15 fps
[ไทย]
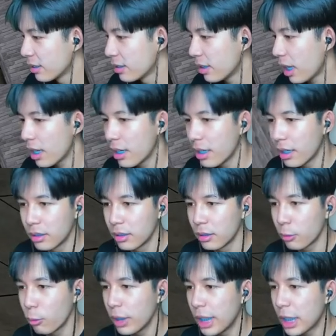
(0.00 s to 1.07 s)
เออ
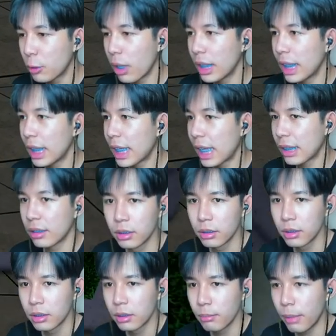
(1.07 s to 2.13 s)
กูรีตัวเลยแล้วกัน
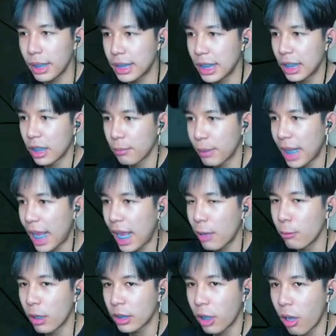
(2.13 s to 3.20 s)
ไม่สิเวลาข้า
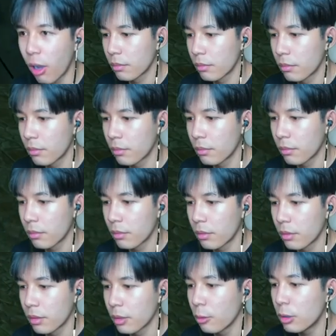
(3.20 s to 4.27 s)
หัวต่อ
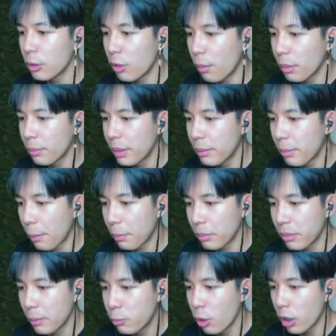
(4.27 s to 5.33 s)
รู้สึกว่ามันมีแบบมัน
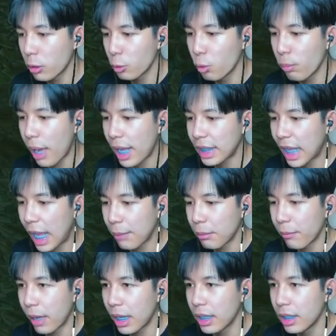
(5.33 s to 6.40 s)
มีพวกรู้มากนะครับแบบว่า